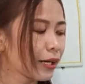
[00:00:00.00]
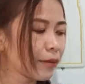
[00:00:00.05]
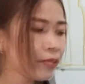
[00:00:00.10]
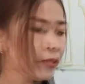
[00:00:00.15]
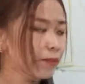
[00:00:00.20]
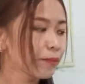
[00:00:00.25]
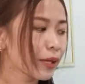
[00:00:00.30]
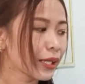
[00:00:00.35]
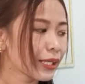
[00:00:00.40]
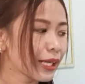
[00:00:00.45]

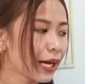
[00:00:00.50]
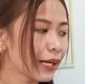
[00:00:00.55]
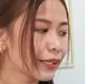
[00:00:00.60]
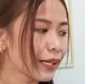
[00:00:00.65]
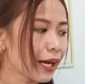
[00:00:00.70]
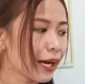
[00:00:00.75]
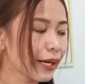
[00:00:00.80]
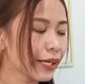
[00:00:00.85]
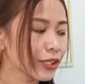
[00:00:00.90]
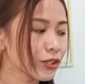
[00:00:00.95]
And
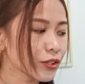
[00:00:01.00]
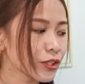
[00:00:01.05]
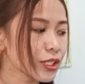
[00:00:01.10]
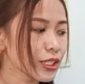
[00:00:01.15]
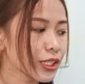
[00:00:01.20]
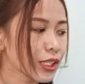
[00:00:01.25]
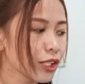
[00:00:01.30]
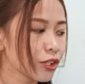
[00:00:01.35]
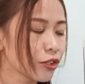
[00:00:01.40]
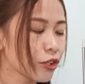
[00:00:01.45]
banana is
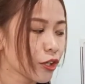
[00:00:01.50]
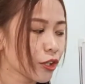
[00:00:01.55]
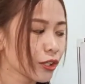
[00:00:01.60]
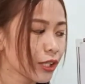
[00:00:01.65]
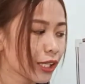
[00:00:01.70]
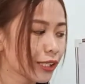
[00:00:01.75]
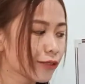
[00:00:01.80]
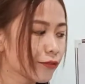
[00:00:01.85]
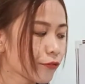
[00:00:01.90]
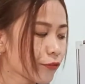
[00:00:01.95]
considered
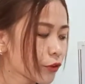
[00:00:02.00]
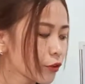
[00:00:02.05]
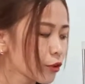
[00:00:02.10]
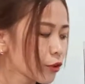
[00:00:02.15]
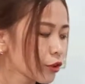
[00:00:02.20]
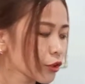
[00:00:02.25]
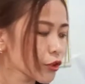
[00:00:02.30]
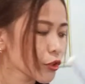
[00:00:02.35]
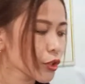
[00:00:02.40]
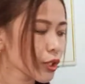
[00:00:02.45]
as
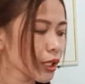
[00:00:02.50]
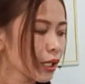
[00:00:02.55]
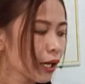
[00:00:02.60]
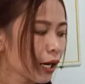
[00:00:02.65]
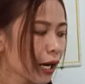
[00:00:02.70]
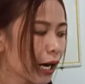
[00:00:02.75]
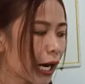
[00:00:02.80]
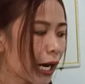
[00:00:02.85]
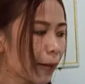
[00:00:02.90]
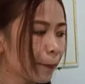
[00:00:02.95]
fruits,
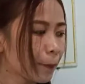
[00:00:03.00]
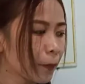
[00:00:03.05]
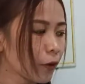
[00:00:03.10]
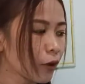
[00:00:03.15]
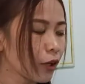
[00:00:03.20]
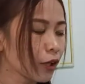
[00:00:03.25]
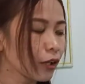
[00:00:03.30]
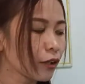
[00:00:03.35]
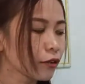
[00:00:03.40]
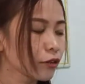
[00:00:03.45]

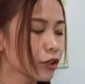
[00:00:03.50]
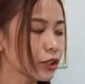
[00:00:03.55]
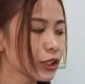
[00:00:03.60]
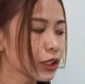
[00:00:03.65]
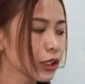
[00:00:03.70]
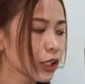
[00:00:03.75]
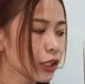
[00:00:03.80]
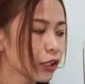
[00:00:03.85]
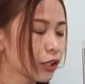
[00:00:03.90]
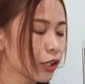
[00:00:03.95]
apple
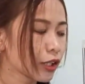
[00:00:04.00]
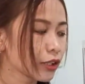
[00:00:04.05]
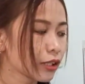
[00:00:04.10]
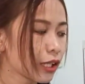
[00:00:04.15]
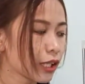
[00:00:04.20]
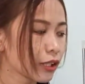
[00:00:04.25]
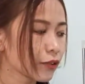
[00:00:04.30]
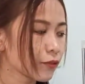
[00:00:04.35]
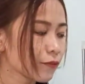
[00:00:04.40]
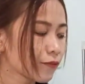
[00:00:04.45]
considered
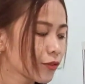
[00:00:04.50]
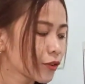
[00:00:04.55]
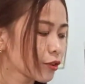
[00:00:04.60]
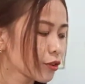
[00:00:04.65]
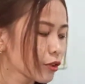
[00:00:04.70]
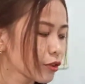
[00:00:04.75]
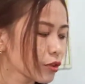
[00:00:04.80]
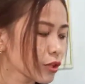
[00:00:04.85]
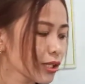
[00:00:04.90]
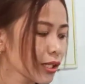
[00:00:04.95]
as
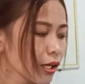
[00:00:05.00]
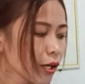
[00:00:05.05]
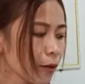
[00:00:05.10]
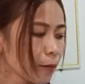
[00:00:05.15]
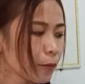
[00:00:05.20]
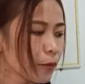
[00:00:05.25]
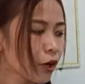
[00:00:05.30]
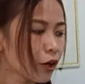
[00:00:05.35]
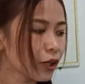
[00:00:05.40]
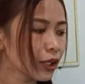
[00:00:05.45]
fruits,
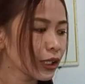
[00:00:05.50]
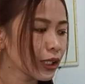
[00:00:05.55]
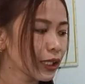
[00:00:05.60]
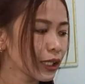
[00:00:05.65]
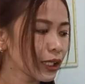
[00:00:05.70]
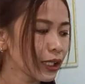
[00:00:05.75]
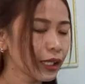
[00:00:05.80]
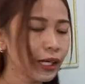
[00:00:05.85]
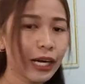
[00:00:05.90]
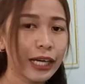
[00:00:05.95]

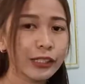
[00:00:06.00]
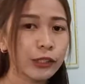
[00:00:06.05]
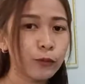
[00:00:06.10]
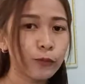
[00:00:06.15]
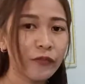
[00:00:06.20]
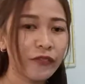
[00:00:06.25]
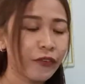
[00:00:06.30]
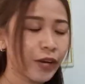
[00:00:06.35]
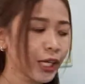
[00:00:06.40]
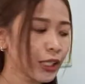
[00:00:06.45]
broccoli as
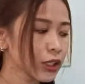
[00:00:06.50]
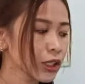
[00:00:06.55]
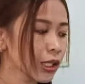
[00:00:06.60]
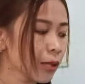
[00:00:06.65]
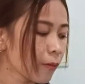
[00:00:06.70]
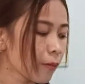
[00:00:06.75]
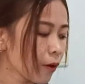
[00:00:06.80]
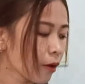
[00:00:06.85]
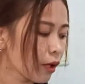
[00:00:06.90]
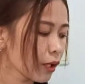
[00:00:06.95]

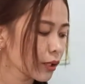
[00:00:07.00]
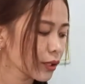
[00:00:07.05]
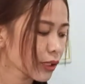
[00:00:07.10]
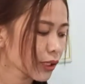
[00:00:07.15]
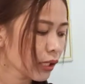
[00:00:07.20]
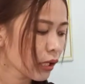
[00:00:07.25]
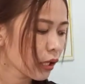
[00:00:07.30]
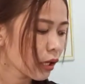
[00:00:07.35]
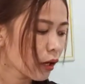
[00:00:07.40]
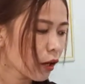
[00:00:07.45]

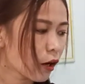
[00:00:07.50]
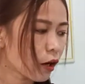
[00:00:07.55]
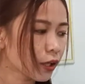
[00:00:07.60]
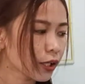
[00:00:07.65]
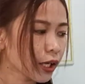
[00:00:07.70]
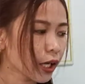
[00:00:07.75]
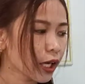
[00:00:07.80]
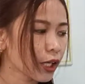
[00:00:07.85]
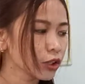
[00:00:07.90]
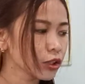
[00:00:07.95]
vegetables,
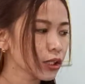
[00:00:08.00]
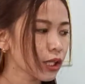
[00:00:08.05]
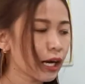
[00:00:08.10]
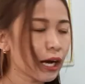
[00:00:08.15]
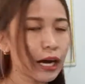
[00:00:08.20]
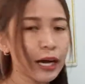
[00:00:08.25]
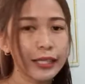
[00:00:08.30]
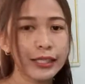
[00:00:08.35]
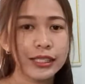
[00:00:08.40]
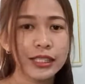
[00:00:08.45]
orange
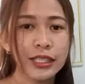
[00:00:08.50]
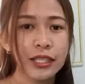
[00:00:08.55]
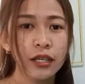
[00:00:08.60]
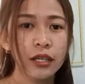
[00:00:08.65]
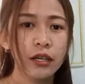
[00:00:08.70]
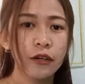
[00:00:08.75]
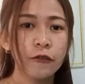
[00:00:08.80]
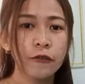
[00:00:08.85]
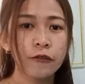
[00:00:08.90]
as